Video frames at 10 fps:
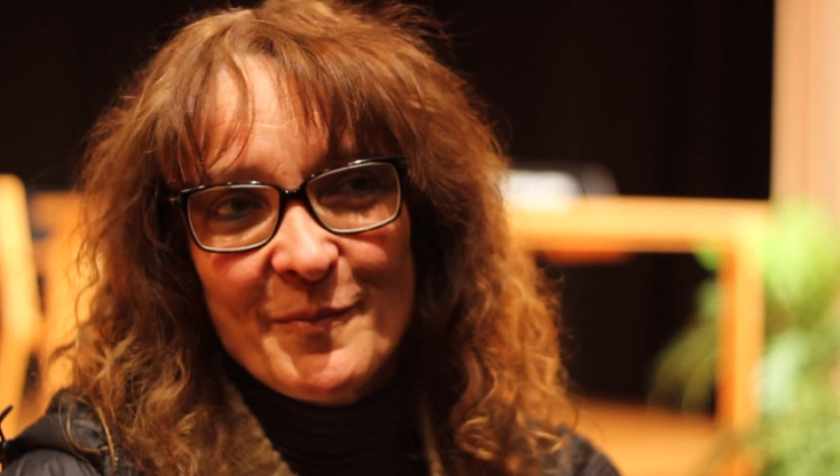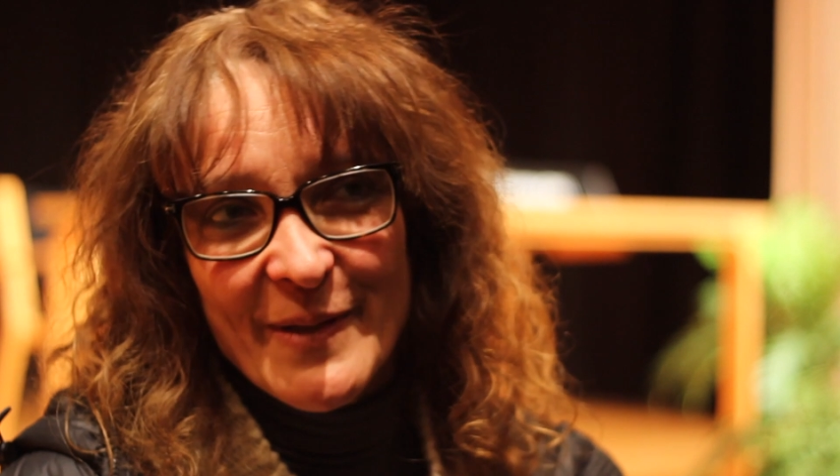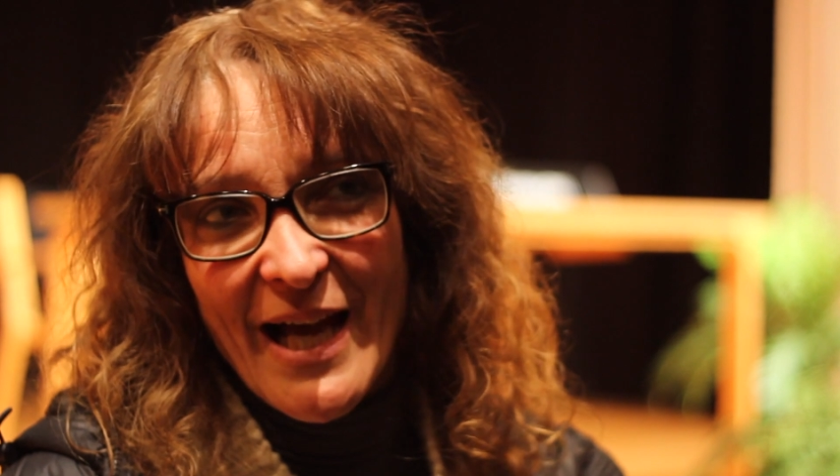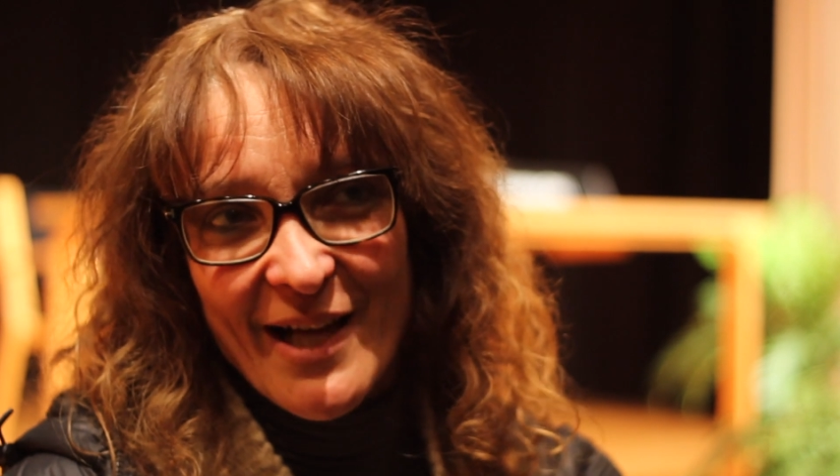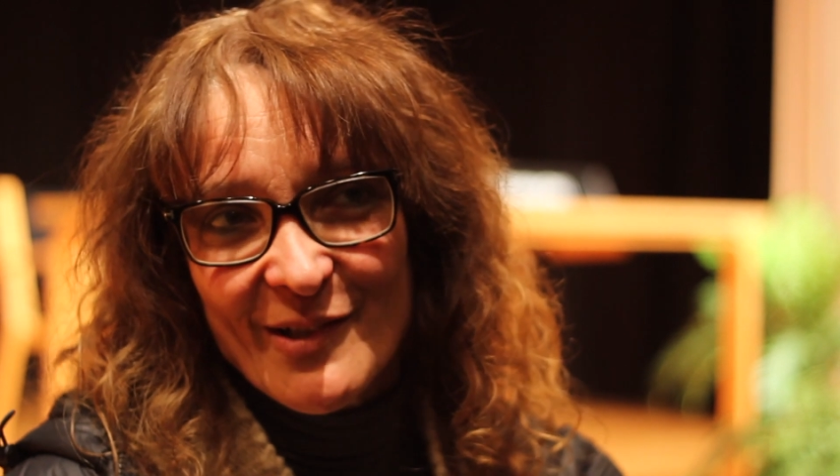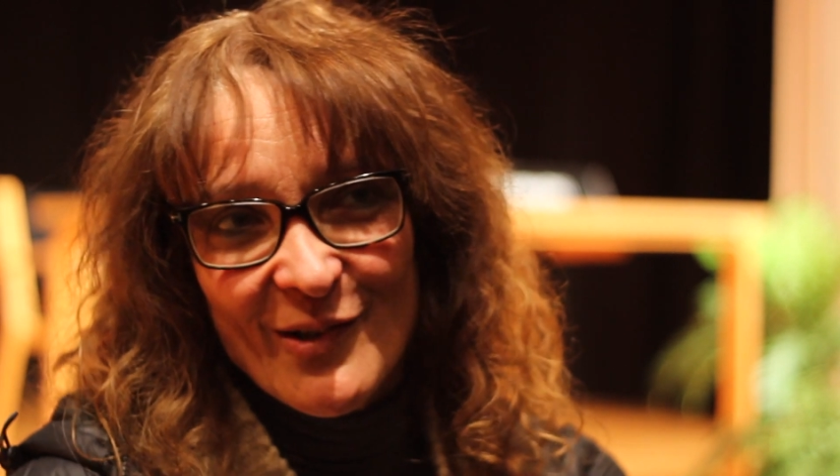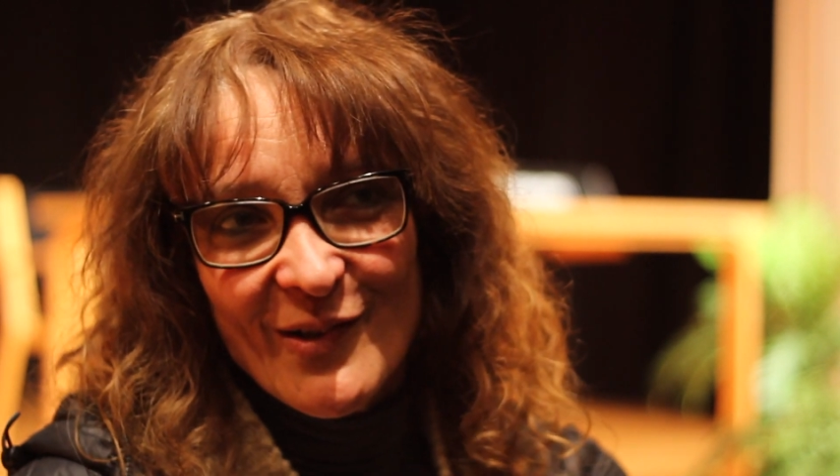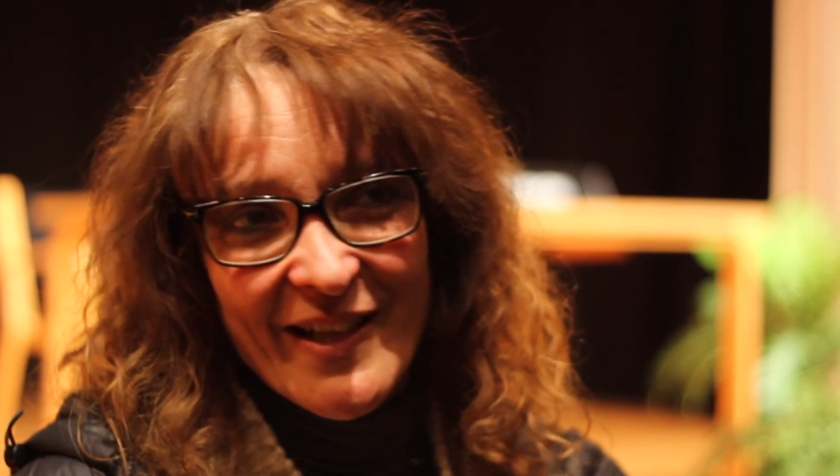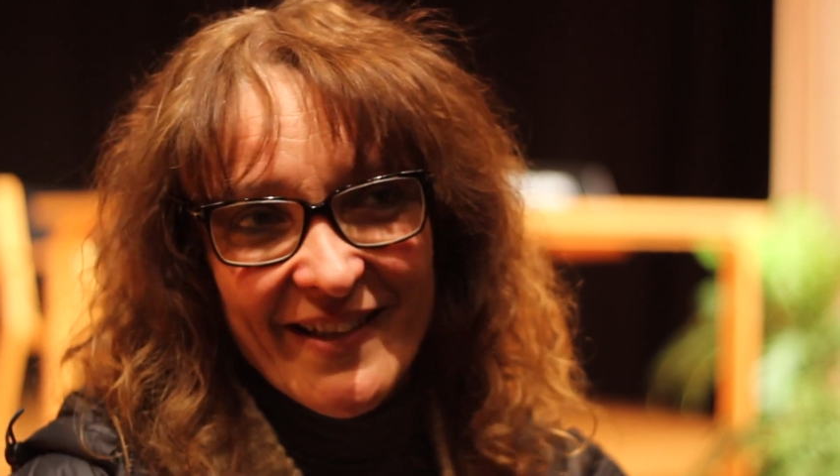un piano